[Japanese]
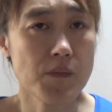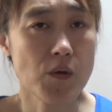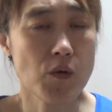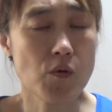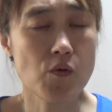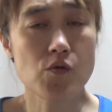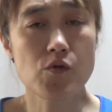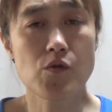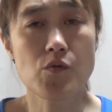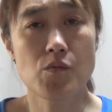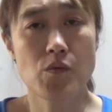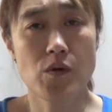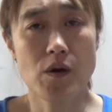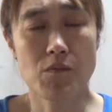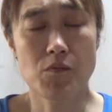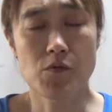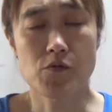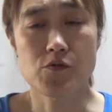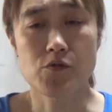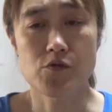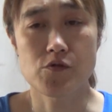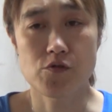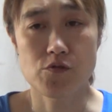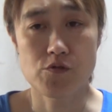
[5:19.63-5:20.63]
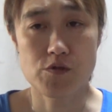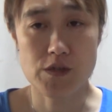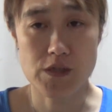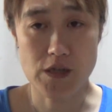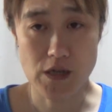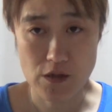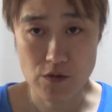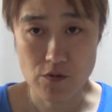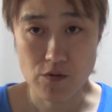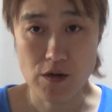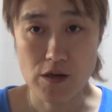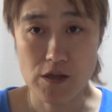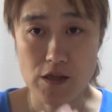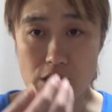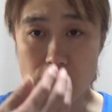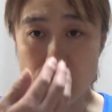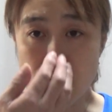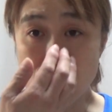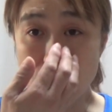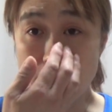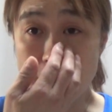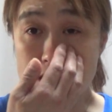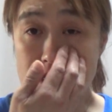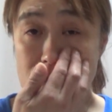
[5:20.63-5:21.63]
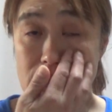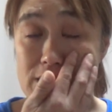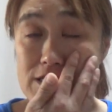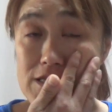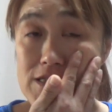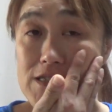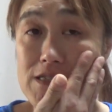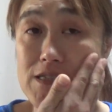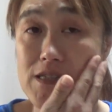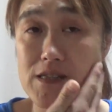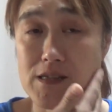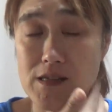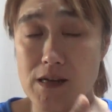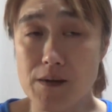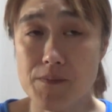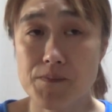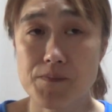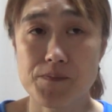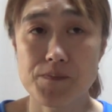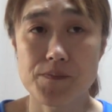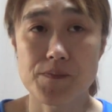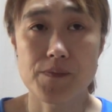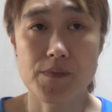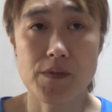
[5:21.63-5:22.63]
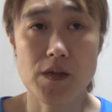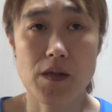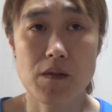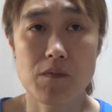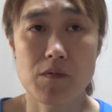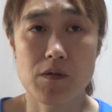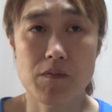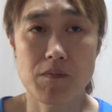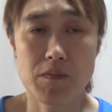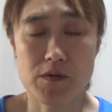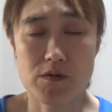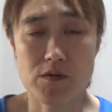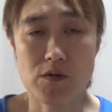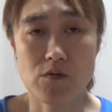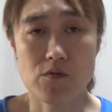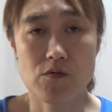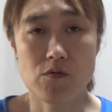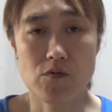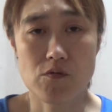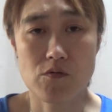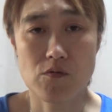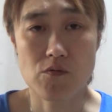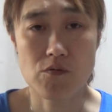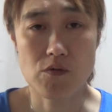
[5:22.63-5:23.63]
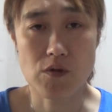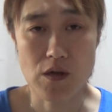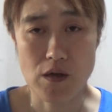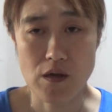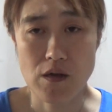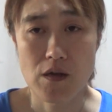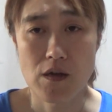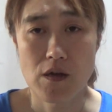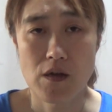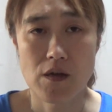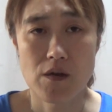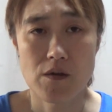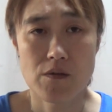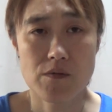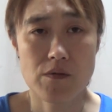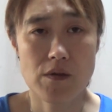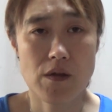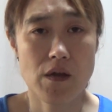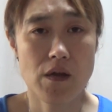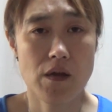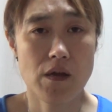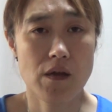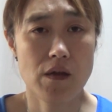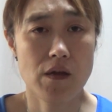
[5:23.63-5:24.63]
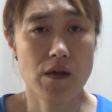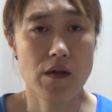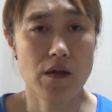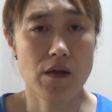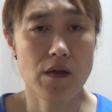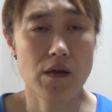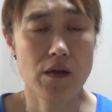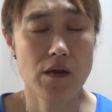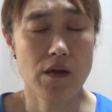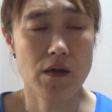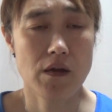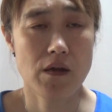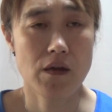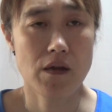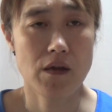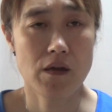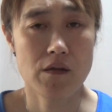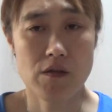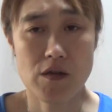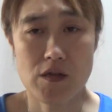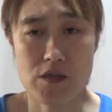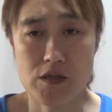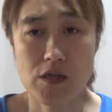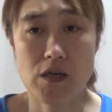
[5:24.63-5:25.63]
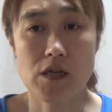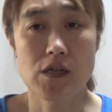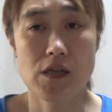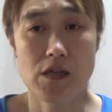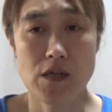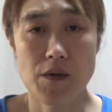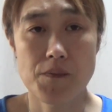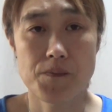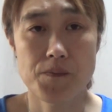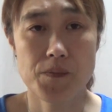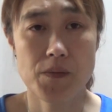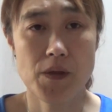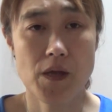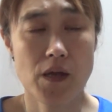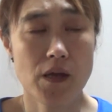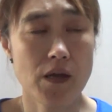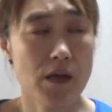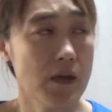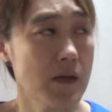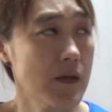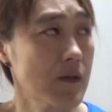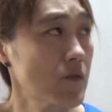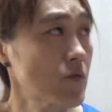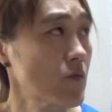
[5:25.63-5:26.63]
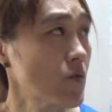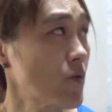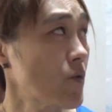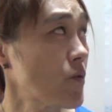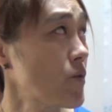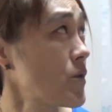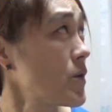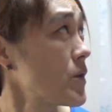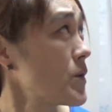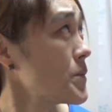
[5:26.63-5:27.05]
子供はもっと10時間とか寝た方がいいらしいねね。うん、テレビでもそんなこと言うとって。で、えー、NHK でね。で、えー、っと、